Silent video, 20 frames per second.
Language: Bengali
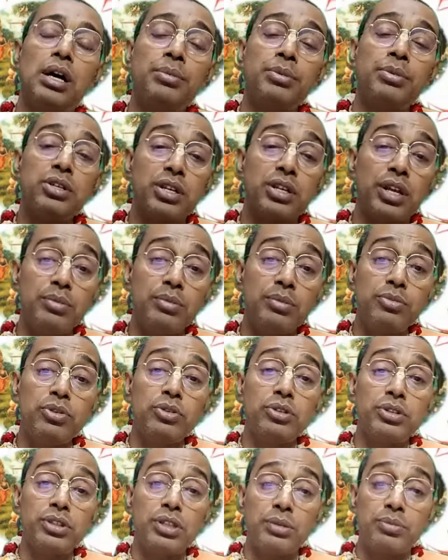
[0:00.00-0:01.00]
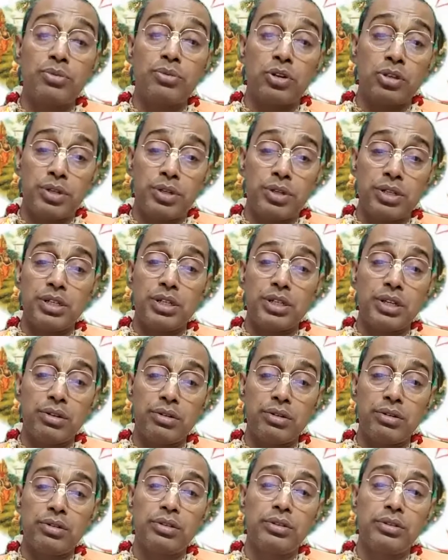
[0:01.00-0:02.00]
আমি সেই মুহূর্তে
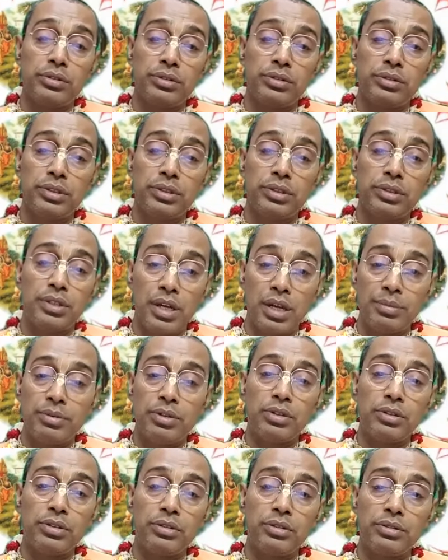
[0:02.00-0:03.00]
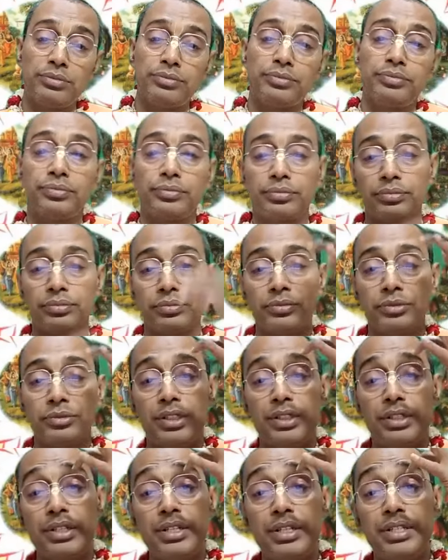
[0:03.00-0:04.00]
ভগবানকেও এবং
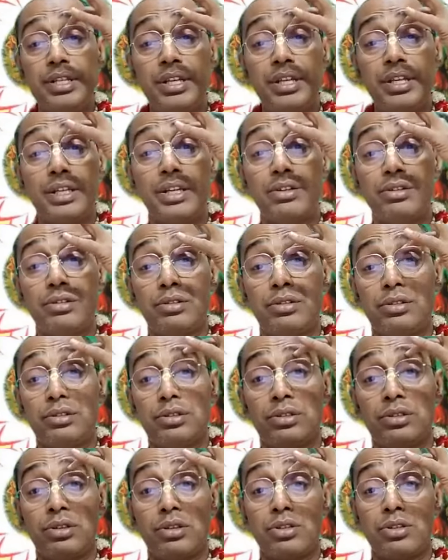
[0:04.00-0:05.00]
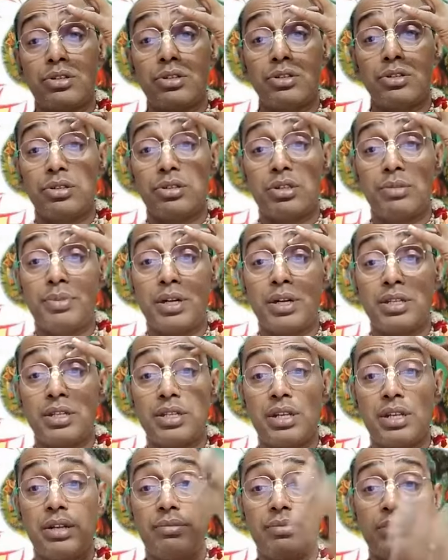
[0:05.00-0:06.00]
নিজেকেও দর্শন করতে
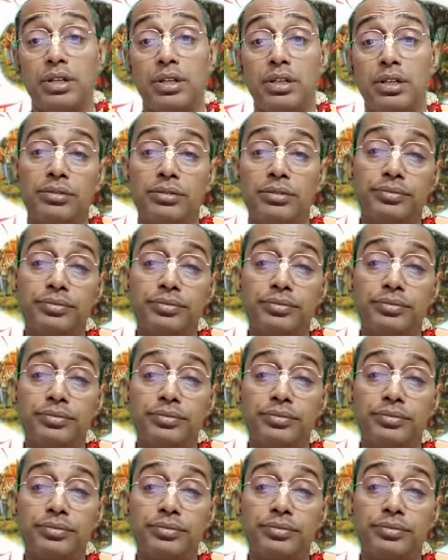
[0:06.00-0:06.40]
পারছিলাম না